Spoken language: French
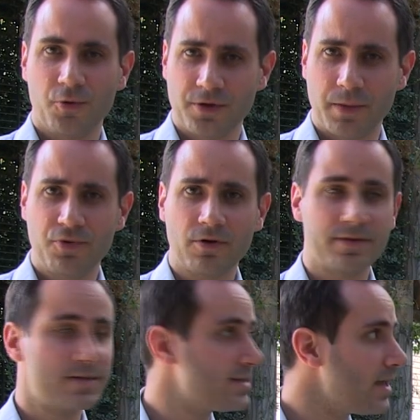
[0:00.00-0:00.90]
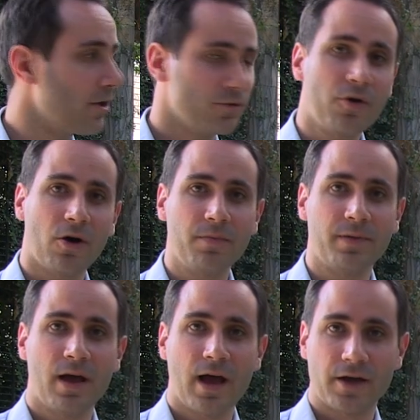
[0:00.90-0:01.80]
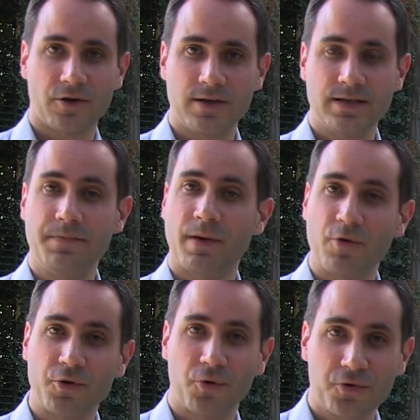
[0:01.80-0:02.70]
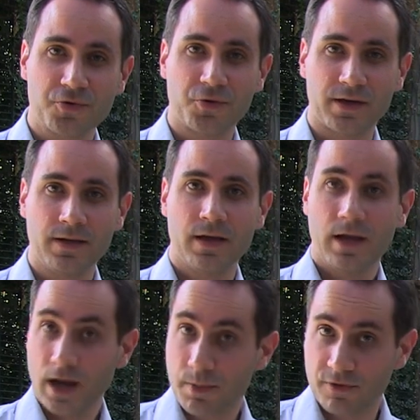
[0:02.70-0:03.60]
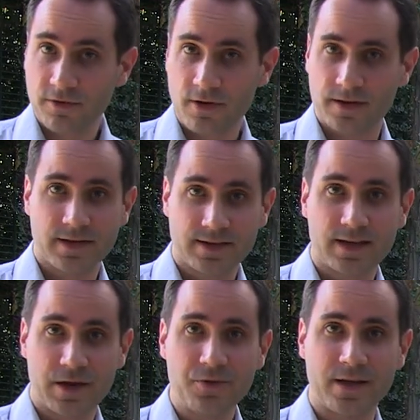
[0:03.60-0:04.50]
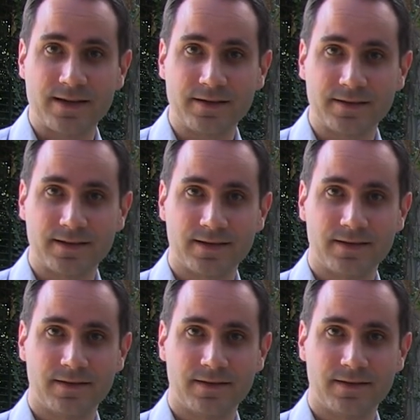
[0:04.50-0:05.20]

L'une des plus grandes serres d'Europe accueille ici pas moins de 11 gorilles, et le plus fort, c'est qu'il y a eu des naissances.